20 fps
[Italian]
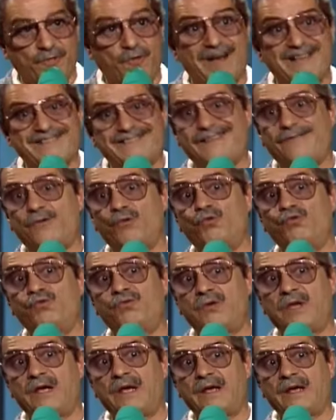quasi,
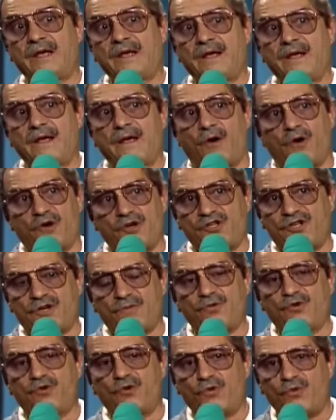tutti, ho
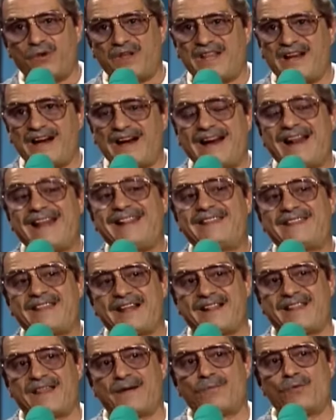ricevuto qui delle
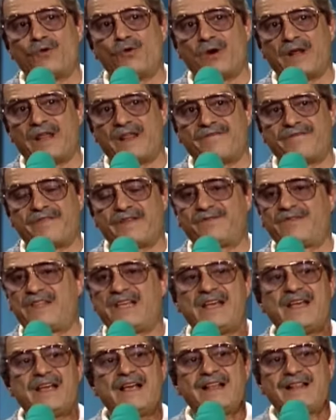lettere d'amore,
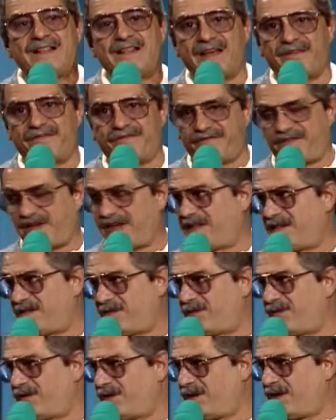di, di
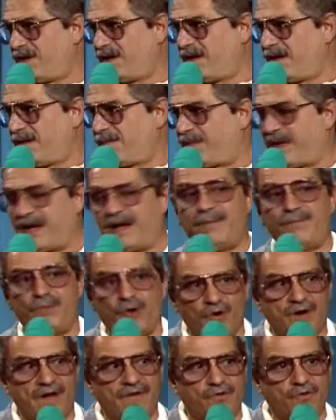affetto, per il
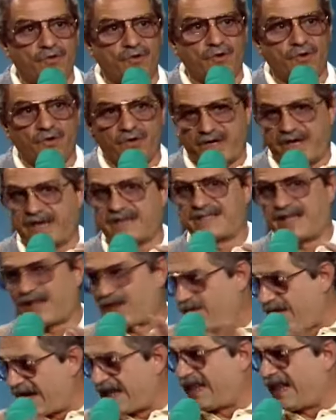mio lavoro, che sta
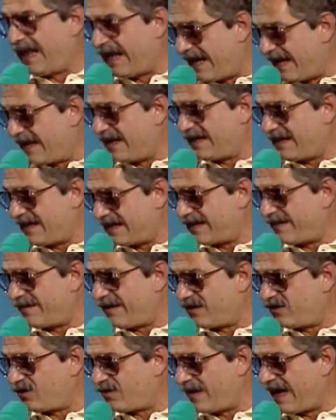domanda ti sei
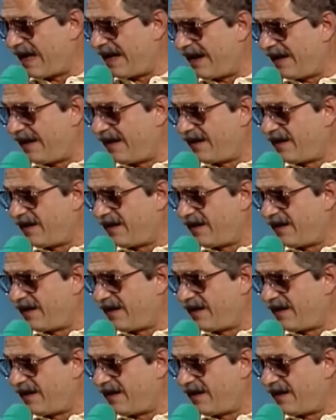messo male?